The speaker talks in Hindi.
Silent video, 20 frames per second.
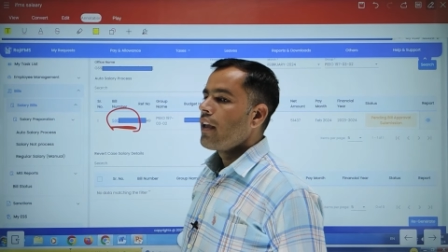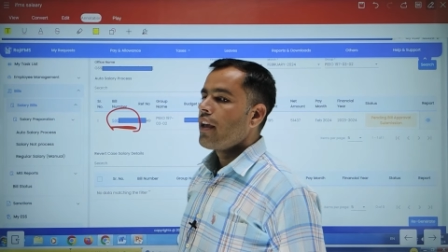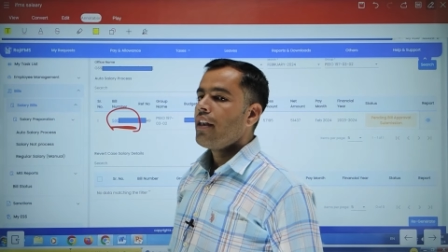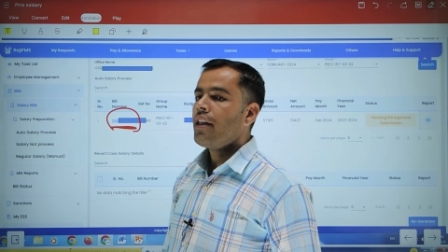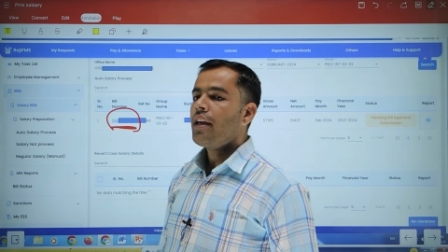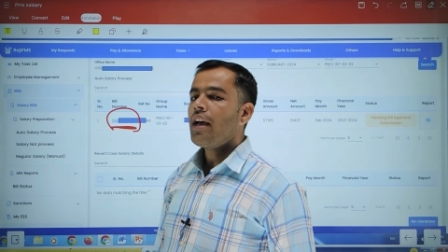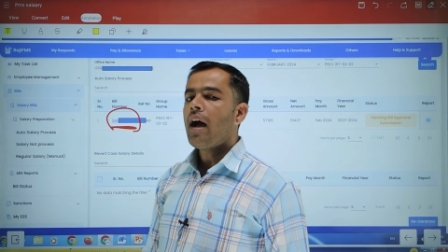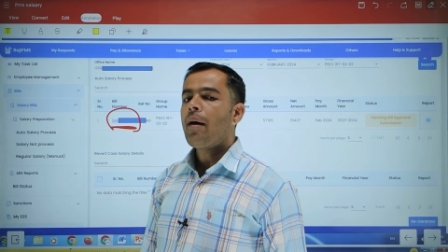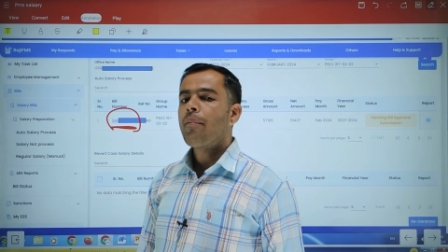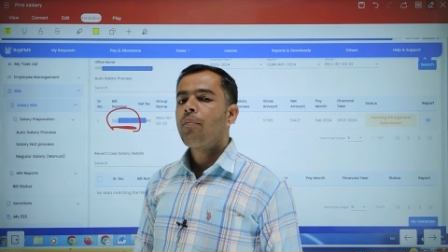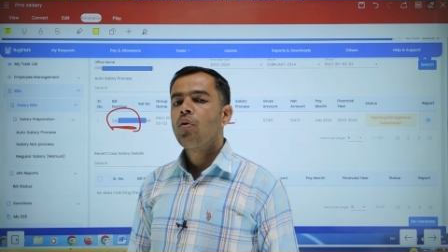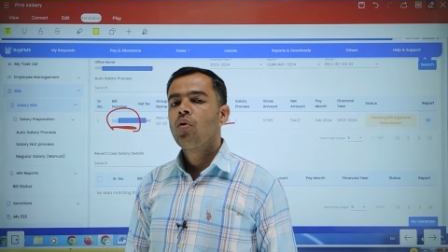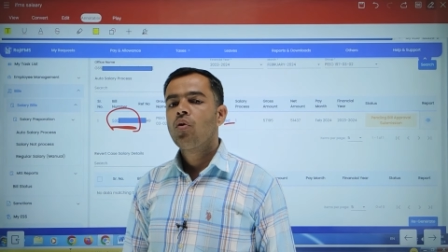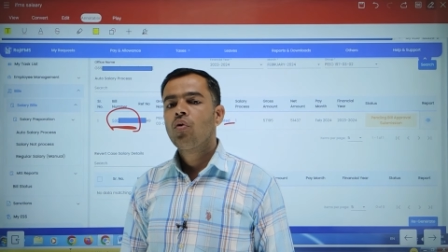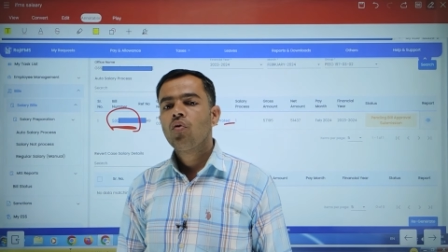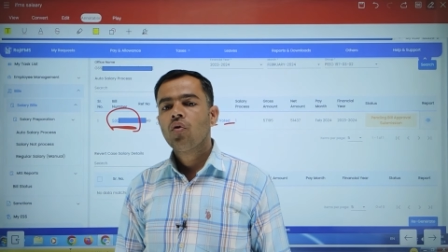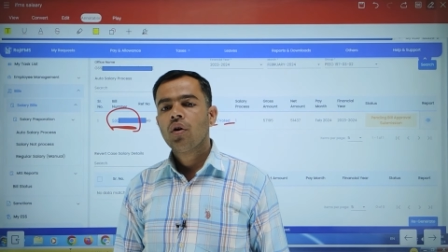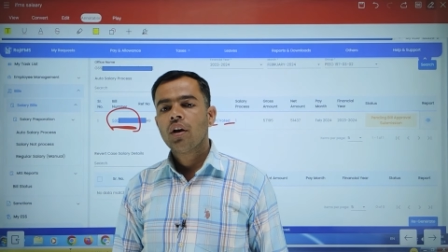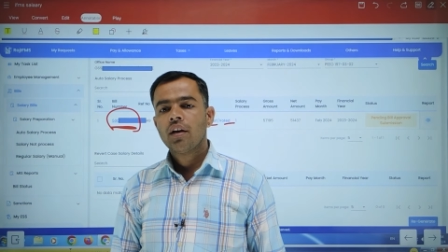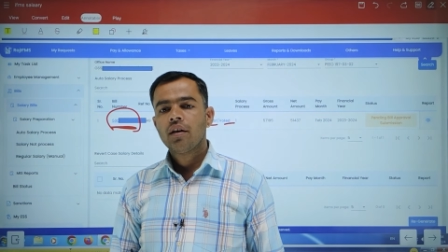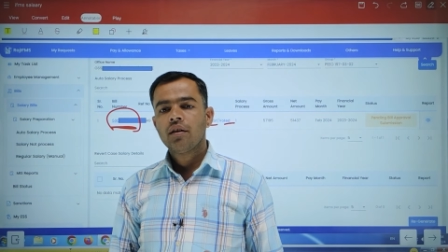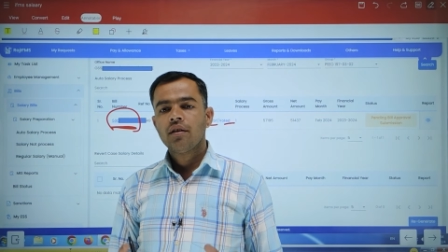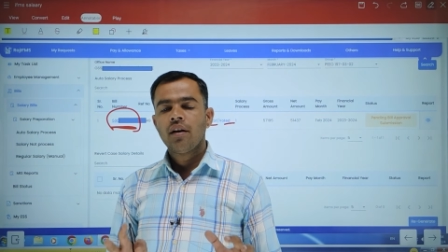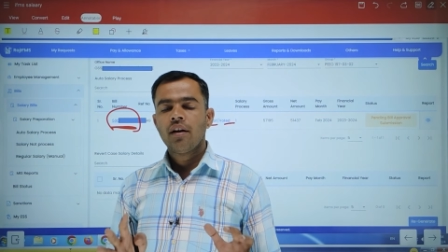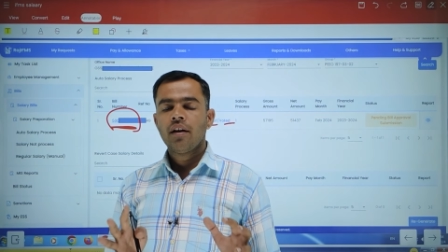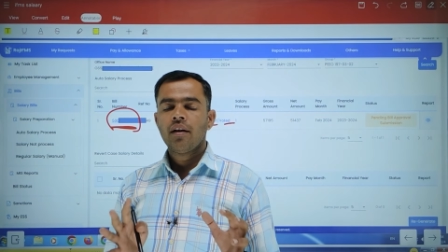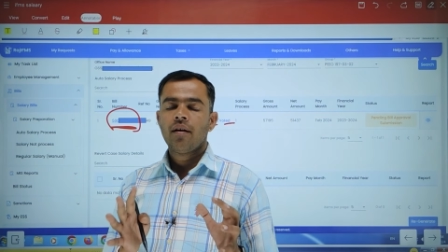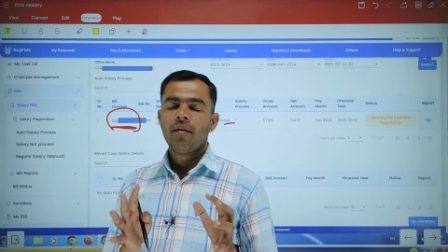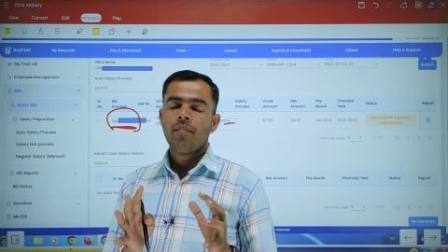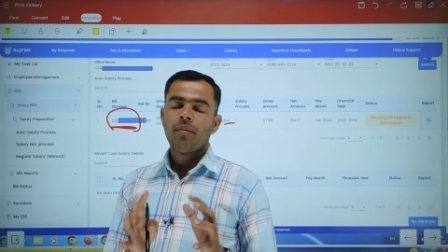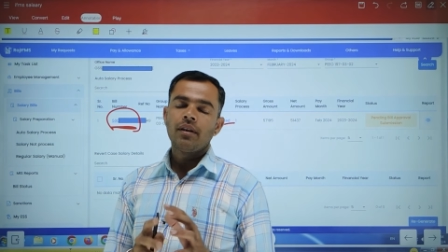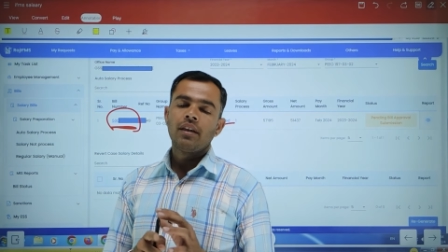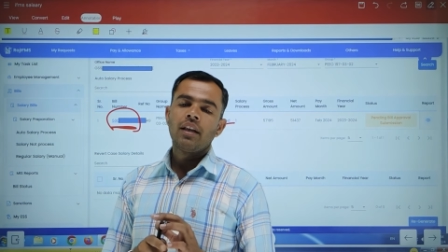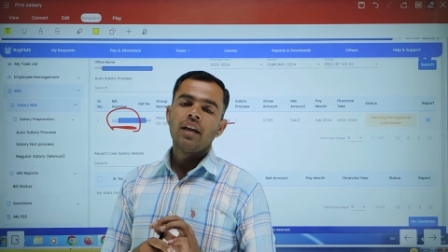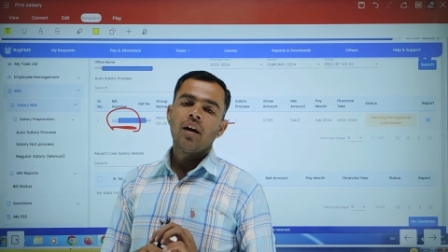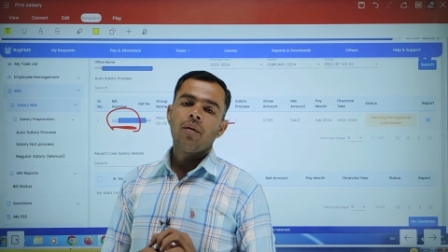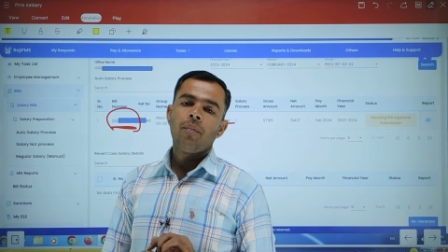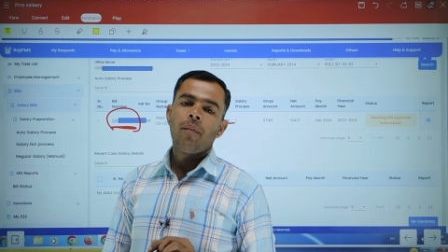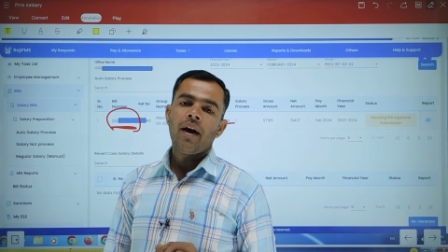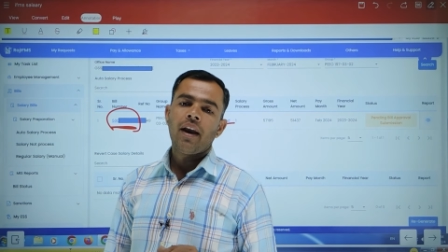यदि आप लोगों के अपन
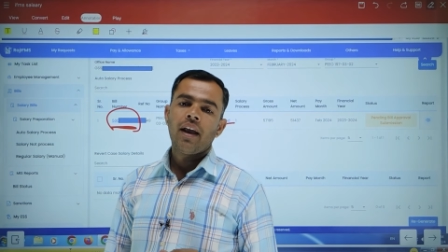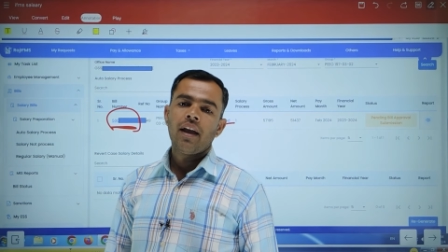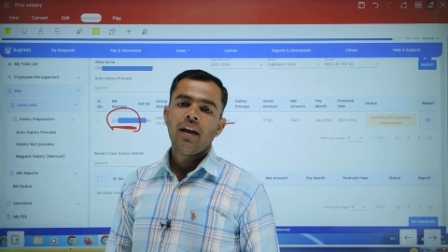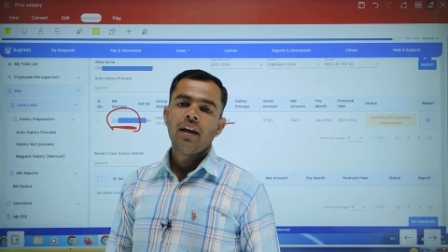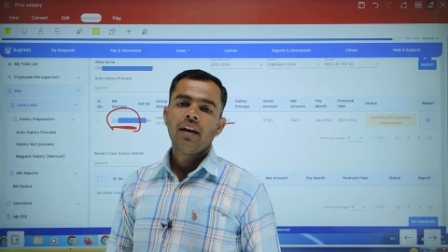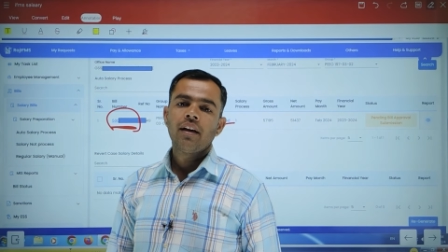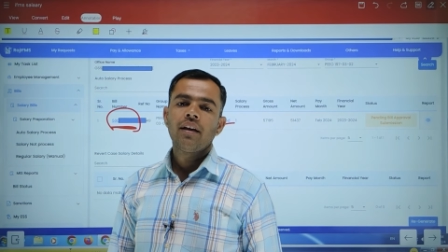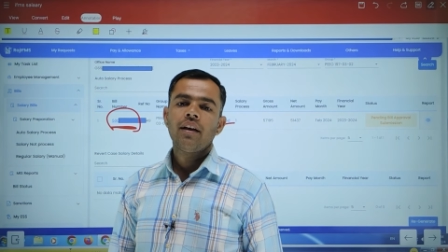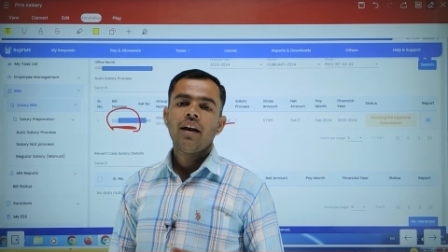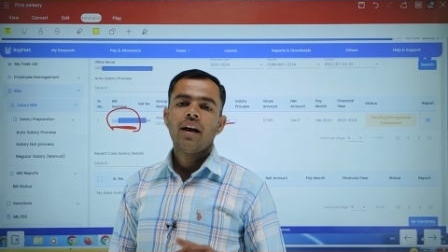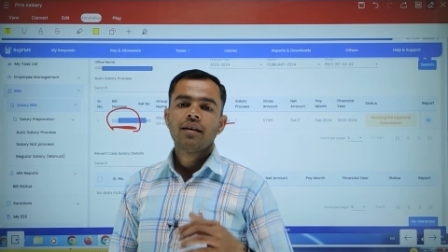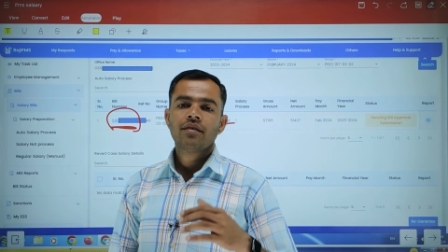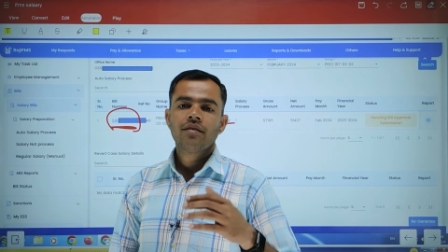देख पा रहे हैं कि